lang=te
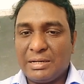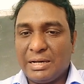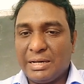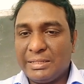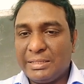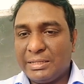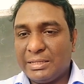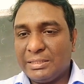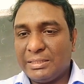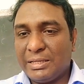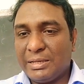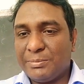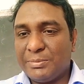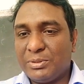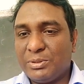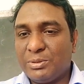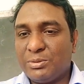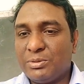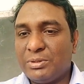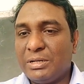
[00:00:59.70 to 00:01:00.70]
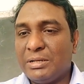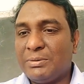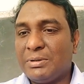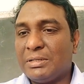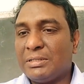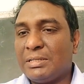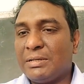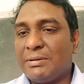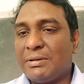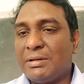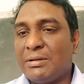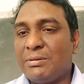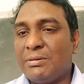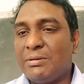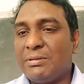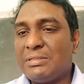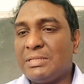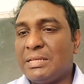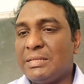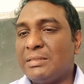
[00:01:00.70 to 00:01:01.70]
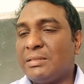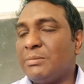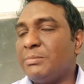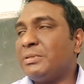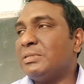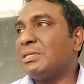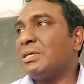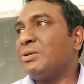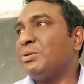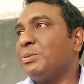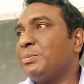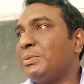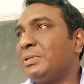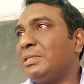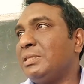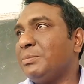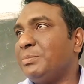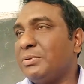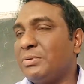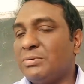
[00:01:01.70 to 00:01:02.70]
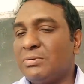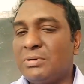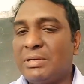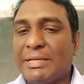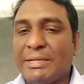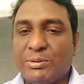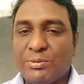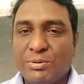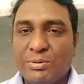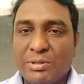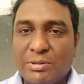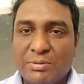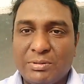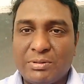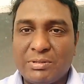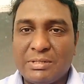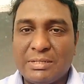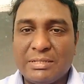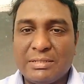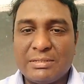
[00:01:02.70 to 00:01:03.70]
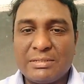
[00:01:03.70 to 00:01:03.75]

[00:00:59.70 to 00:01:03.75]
అధిక తేమతో కూడిన వాతావరణంలో శిలీంద్ర బీజాల ఉత్పత్తి ఎప్పుడు కూడా ఎక్కువగా ఉంటుంది